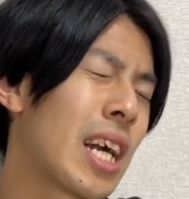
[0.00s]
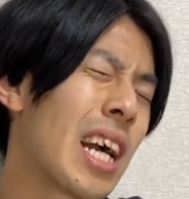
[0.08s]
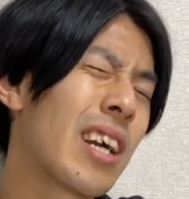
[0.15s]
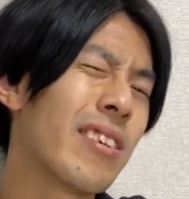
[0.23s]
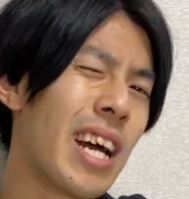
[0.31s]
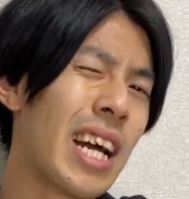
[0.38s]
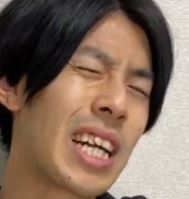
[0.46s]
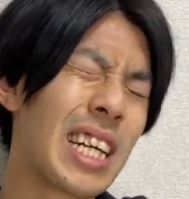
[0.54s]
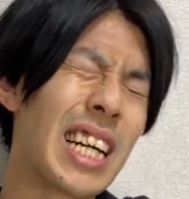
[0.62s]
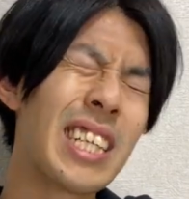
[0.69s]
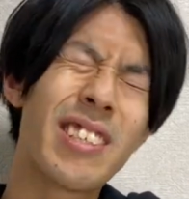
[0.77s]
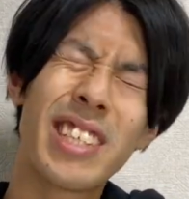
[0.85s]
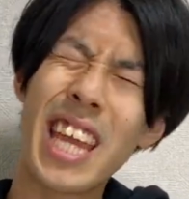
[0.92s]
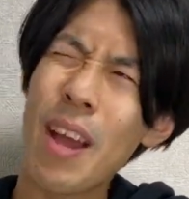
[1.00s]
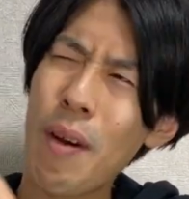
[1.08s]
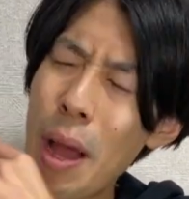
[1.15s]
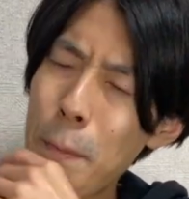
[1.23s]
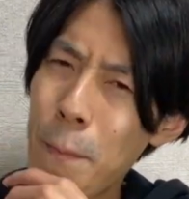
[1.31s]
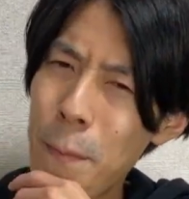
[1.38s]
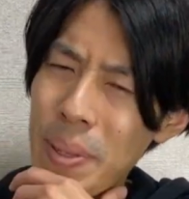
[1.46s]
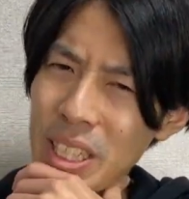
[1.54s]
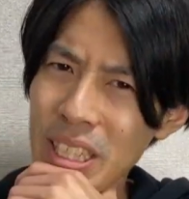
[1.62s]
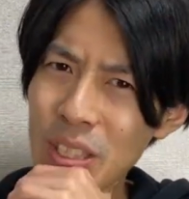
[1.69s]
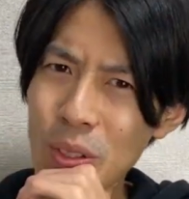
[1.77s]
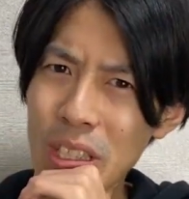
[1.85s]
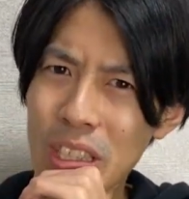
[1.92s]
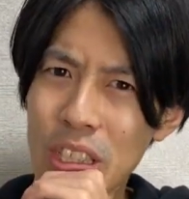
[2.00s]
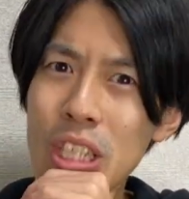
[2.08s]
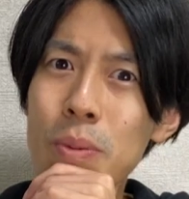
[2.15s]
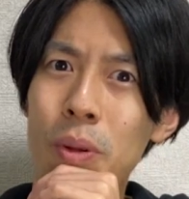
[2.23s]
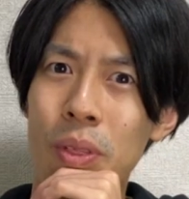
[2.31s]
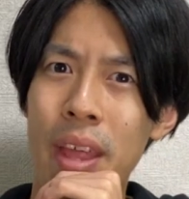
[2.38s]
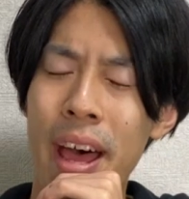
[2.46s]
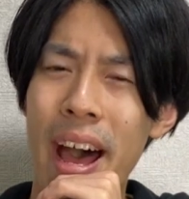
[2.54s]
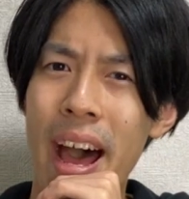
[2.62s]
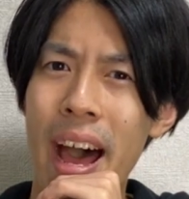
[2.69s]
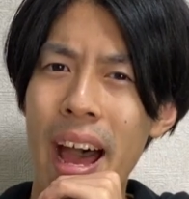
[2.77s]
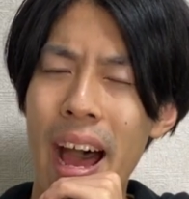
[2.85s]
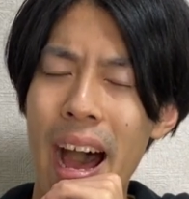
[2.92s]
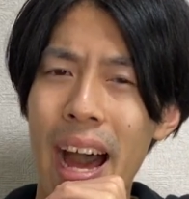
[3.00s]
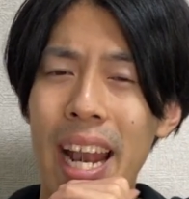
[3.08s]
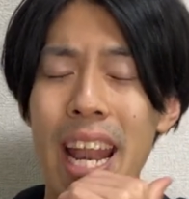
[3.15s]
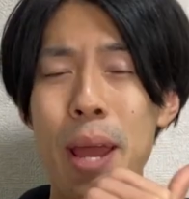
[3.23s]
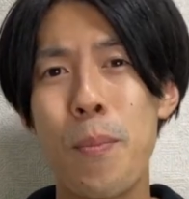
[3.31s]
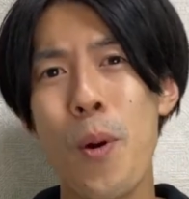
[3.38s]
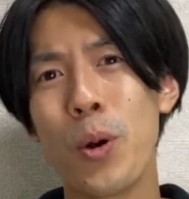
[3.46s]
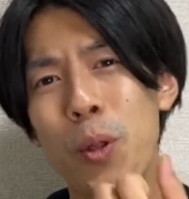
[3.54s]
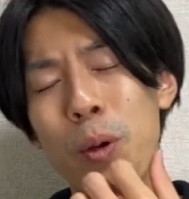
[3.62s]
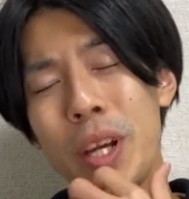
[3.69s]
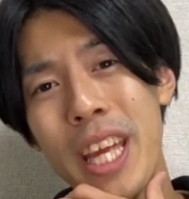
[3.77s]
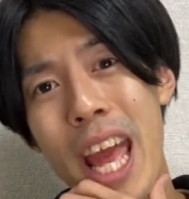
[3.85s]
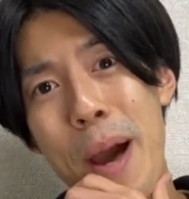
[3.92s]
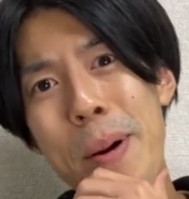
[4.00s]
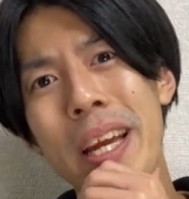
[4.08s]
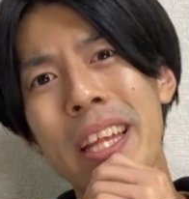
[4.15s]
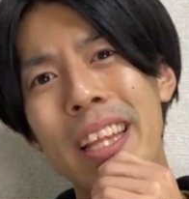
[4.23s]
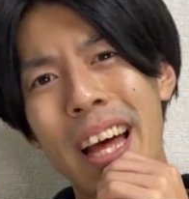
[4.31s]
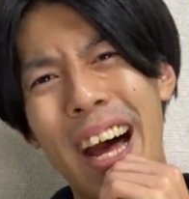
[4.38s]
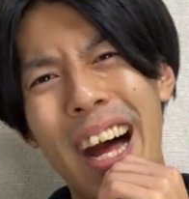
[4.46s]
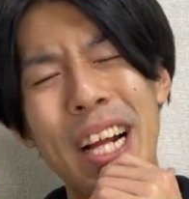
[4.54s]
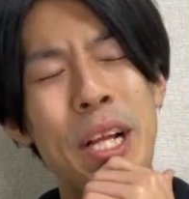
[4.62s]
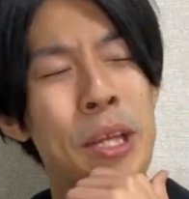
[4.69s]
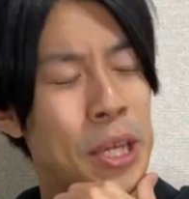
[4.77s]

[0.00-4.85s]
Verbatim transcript: 科学な。科学系はやっぱしんどいって言うもんな。あ、レポートとかやばいんだ。